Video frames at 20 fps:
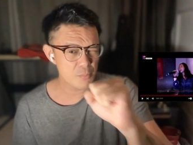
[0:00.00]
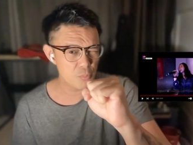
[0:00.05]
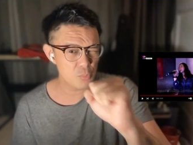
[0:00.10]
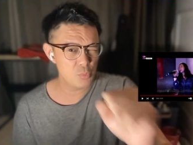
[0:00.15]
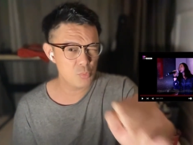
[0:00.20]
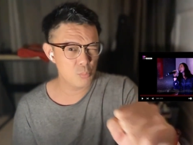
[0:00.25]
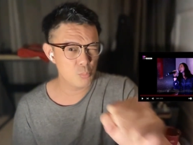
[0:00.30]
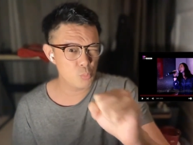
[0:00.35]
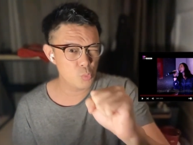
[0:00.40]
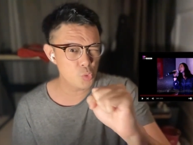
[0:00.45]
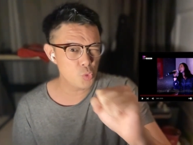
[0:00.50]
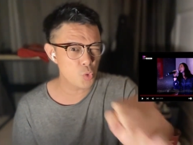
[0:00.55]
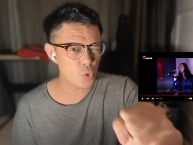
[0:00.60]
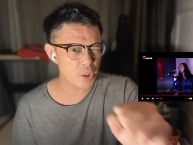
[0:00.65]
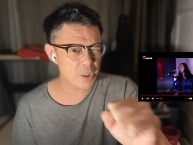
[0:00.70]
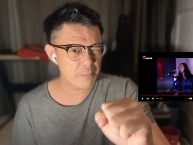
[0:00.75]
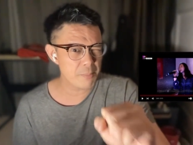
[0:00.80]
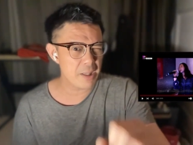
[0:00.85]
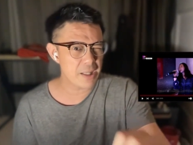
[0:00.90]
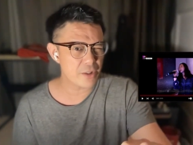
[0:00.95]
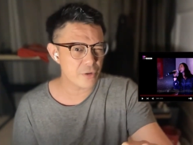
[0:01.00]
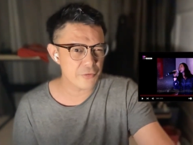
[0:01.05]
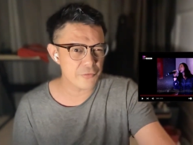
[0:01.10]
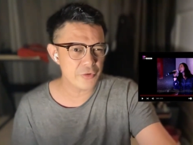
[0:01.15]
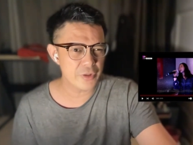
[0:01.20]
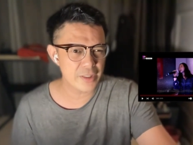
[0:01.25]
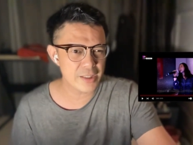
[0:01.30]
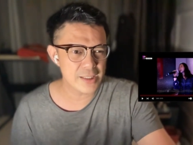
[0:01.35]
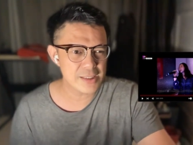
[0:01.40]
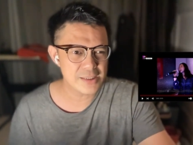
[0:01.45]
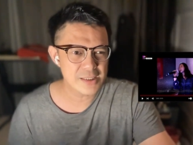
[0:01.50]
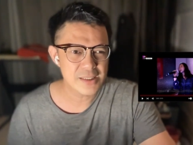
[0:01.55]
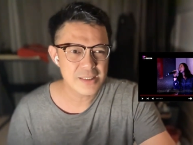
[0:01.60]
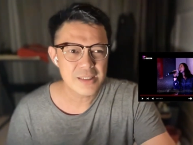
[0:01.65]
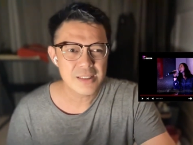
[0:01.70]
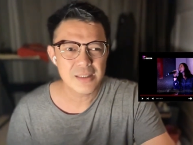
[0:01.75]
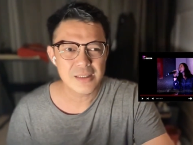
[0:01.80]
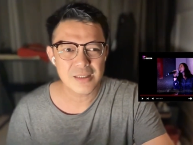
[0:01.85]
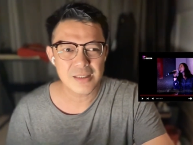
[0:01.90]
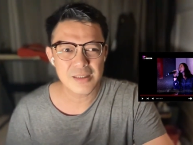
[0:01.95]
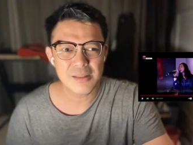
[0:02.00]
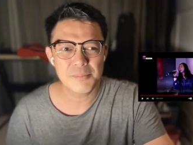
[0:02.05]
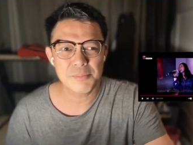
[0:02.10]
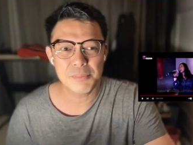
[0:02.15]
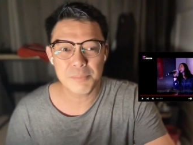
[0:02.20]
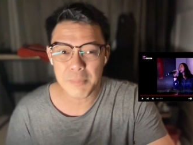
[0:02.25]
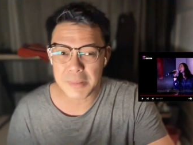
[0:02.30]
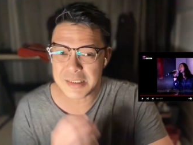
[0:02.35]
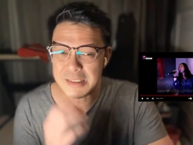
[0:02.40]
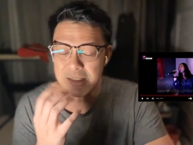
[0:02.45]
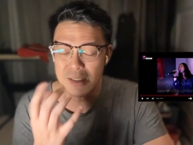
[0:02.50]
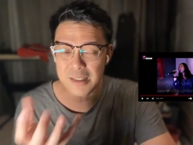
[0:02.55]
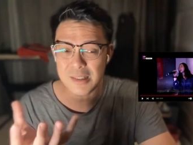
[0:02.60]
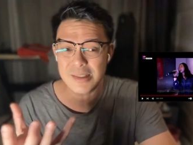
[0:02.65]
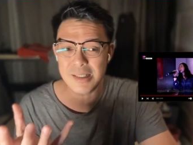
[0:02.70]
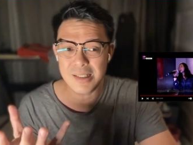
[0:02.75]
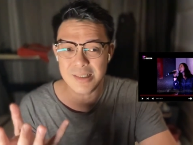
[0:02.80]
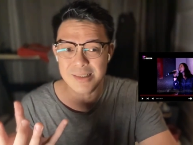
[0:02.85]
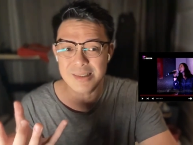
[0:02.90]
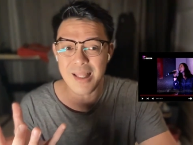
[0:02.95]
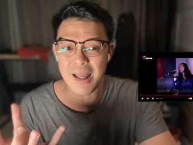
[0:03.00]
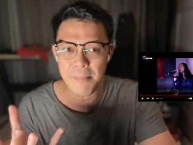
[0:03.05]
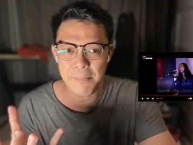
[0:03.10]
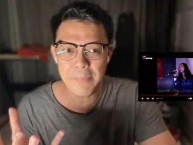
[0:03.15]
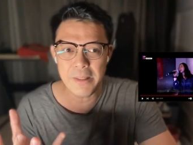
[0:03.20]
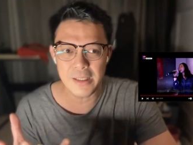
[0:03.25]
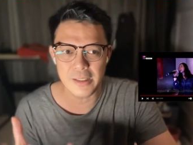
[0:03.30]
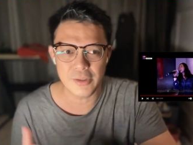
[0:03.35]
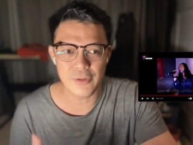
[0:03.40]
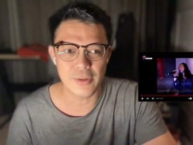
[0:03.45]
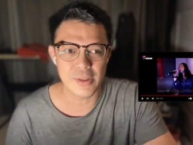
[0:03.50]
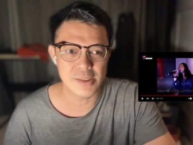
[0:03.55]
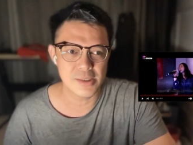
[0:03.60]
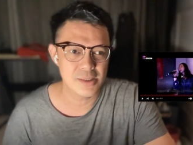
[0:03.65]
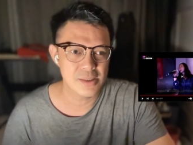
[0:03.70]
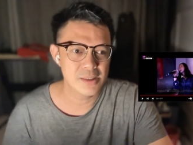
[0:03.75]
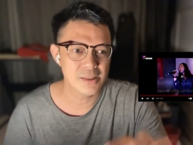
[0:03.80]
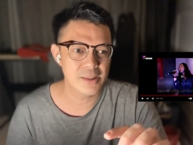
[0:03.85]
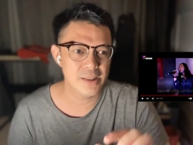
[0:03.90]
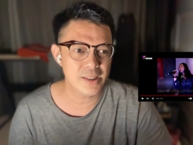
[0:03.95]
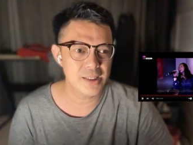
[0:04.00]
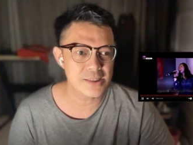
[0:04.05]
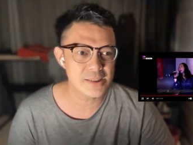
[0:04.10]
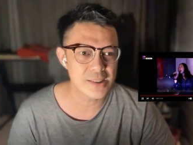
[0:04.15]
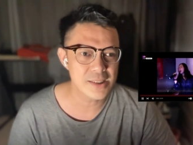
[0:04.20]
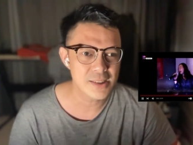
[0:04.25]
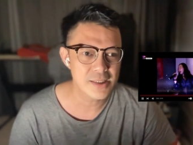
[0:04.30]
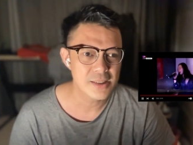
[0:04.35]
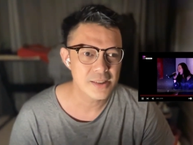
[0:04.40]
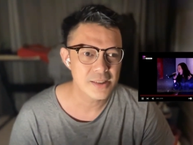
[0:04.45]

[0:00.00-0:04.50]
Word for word: uh, mundurin mikrofonnya guys masih terkesan stabil gitu guys Iya nggak sih